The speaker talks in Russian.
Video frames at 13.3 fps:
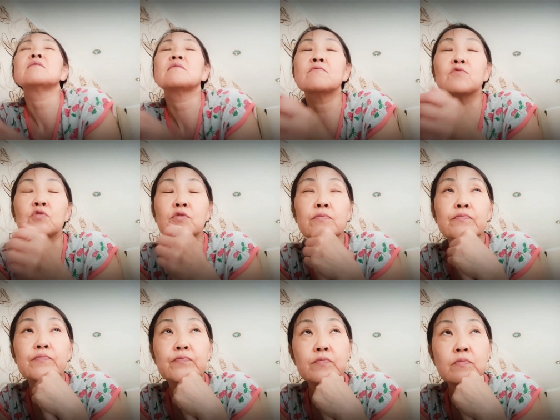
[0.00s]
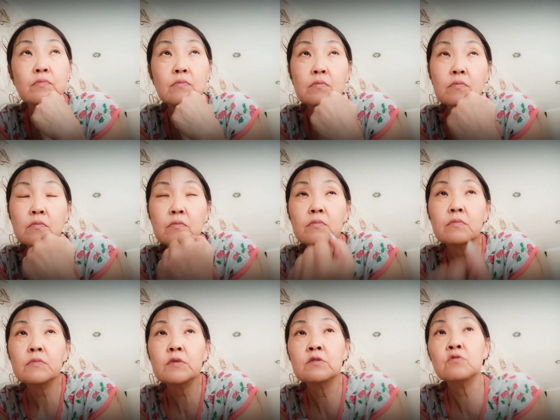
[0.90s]
Вот.
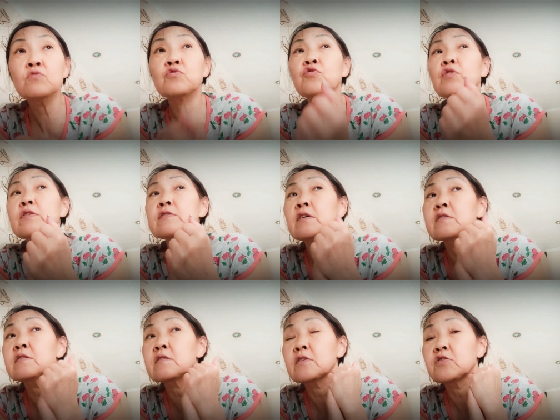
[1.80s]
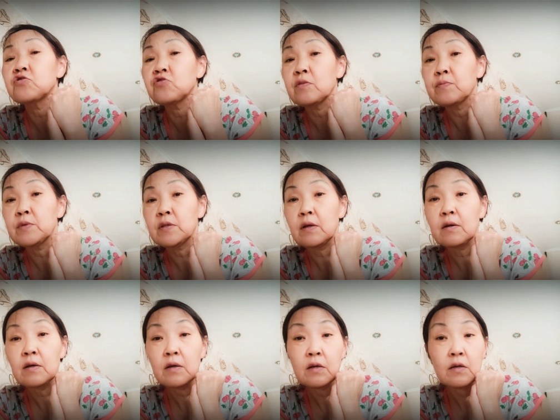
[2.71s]
Ну, что касается лично меня,
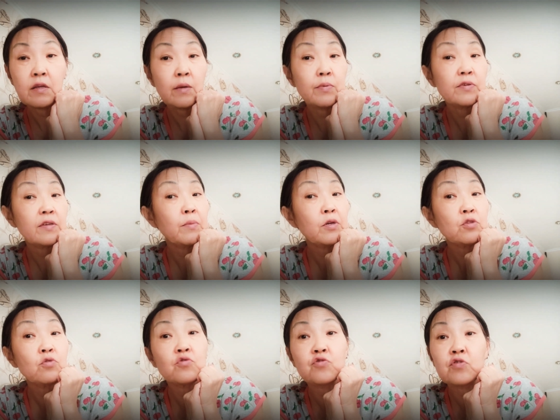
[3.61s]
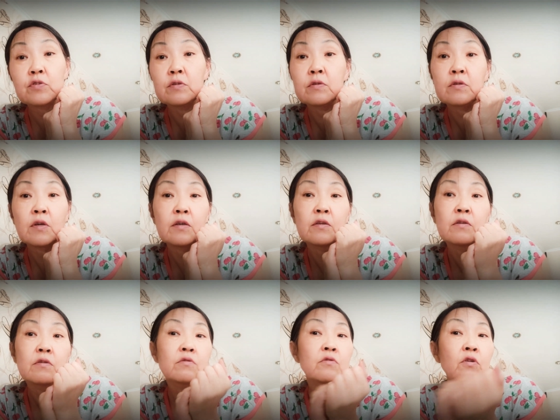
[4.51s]
я бы сама тоже, я
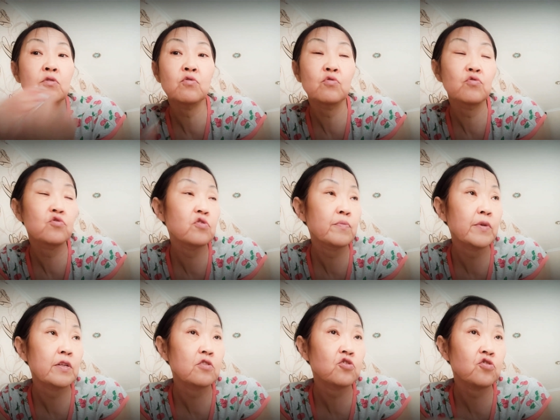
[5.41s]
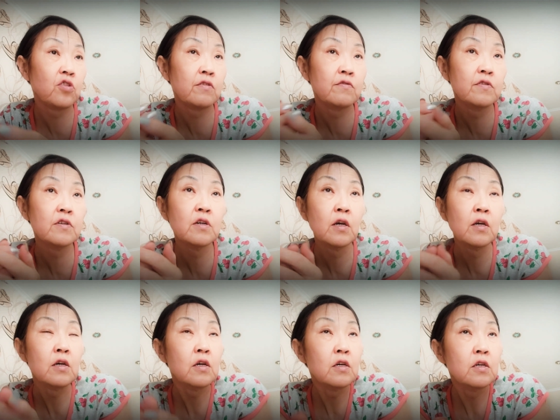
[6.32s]
не такой уж смелый человек,
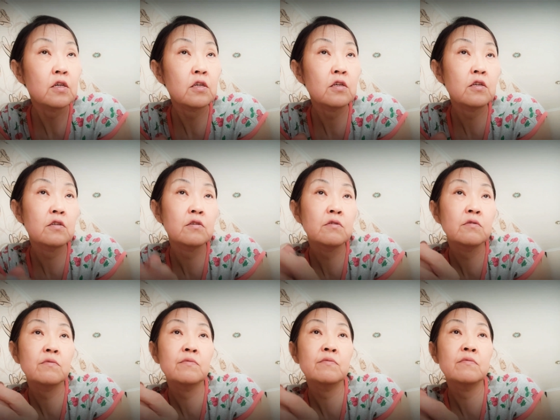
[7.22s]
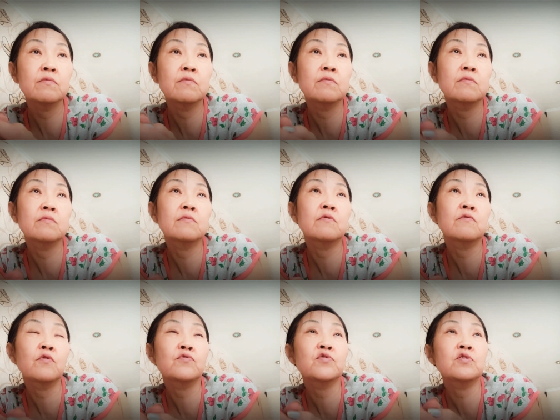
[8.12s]
и
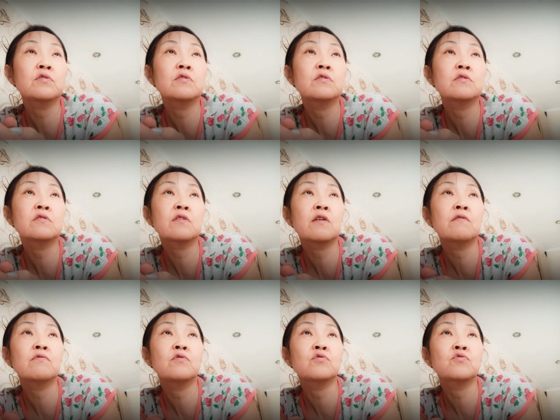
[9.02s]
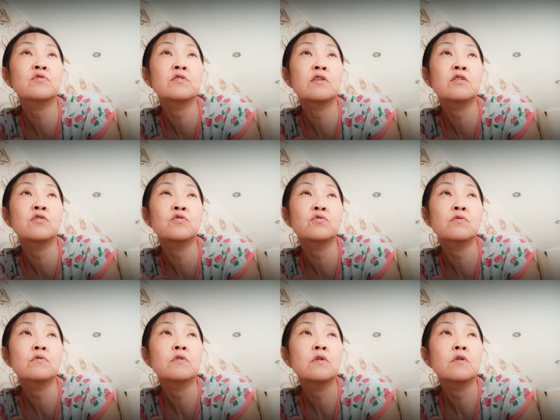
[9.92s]
вовсе не ставлю целью